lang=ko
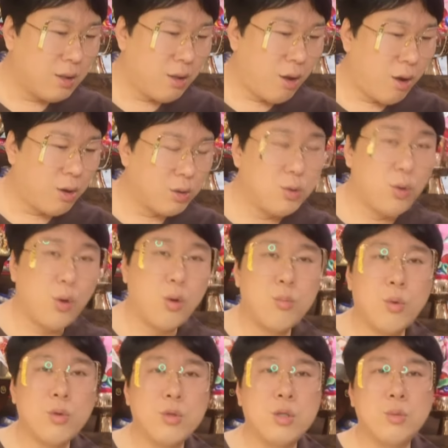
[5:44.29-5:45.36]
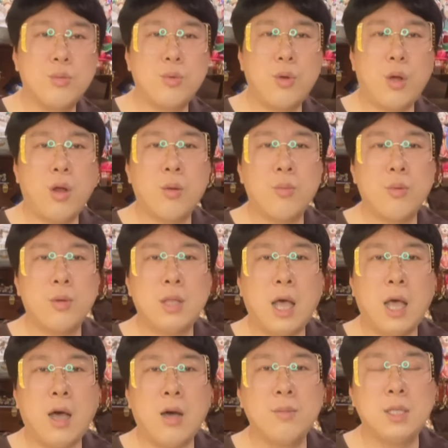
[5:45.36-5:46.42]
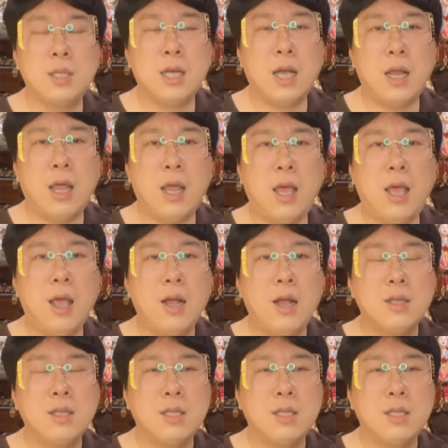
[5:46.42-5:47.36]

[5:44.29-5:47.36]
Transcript: 더 좋은 모습으로 여러분 다음 시간에